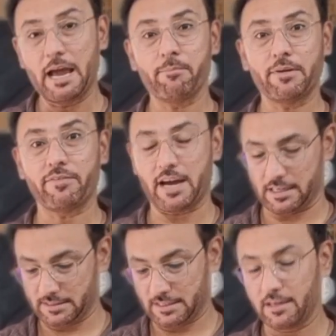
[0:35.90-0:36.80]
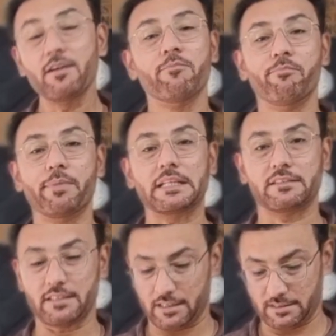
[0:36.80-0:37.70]
एम्पलीफायर्स
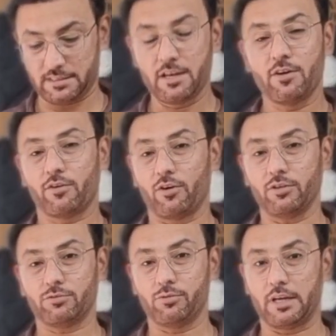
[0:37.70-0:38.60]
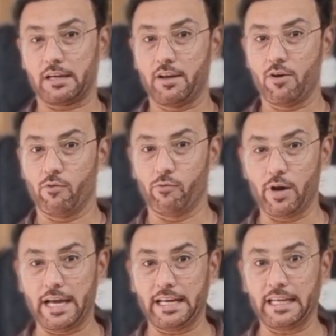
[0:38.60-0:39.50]
मिक्सर्स क्रॉसओवर
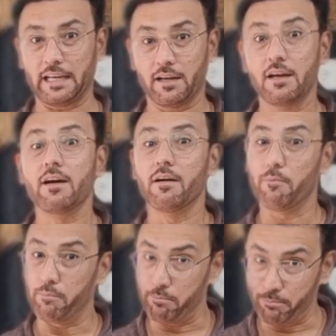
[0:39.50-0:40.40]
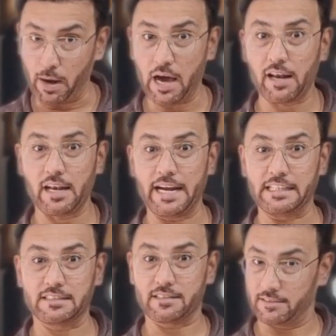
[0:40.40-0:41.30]
वायरिंग पार
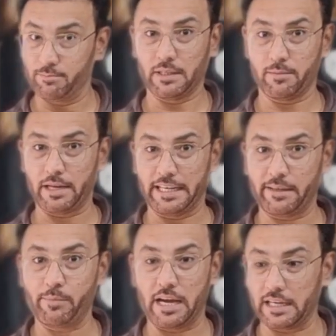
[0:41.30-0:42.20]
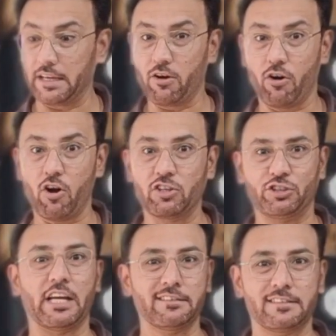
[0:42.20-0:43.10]
लाइट्स मतलब लाइटिंग भी आ गई और
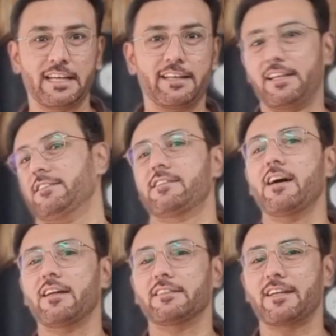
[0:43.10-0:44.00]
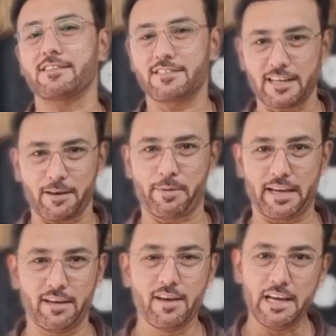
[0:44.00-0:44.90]
जेनसेट के साथ आज का सेटअप है